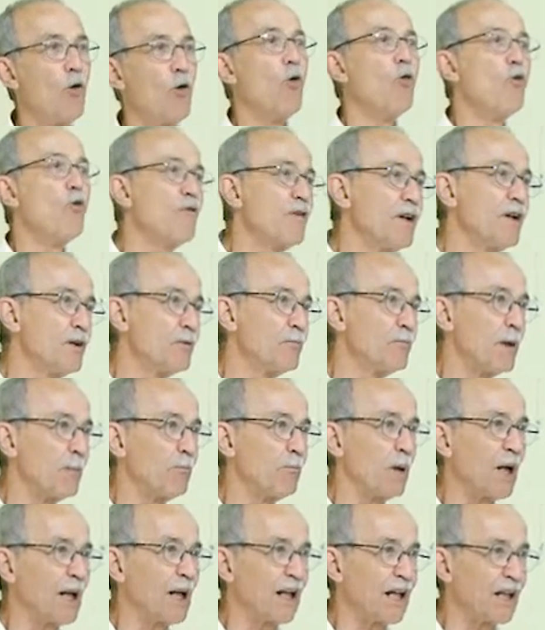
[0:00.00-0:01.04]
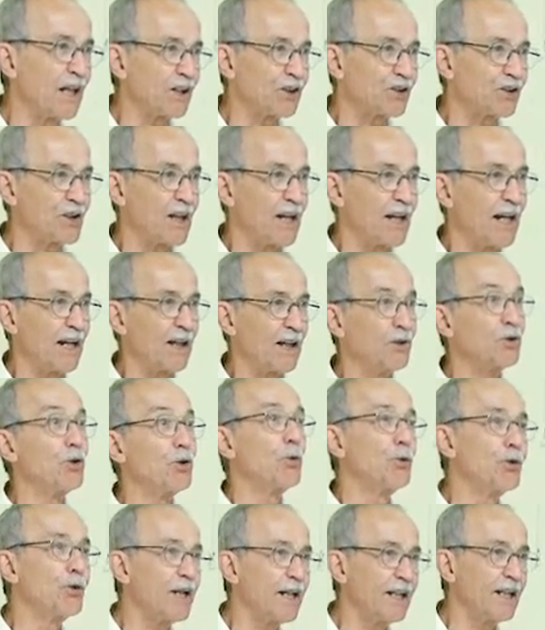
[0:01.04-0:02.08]
ouvir uma palestra
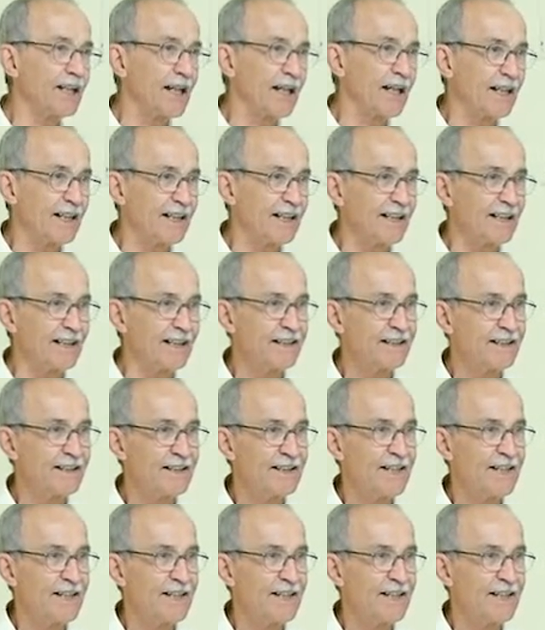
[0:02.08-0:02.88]
doutrinária